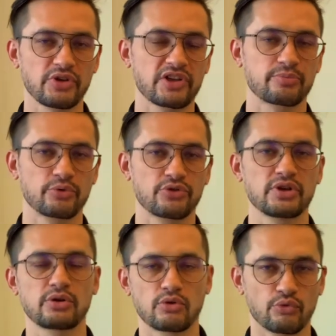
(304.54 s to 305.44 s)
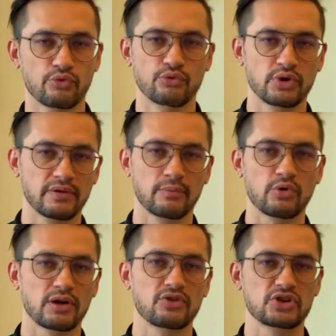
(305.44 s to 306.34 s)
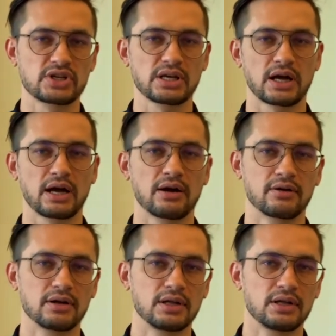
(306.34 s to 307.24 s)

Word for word: à se poser quand vous voulez vraiment réfléchir à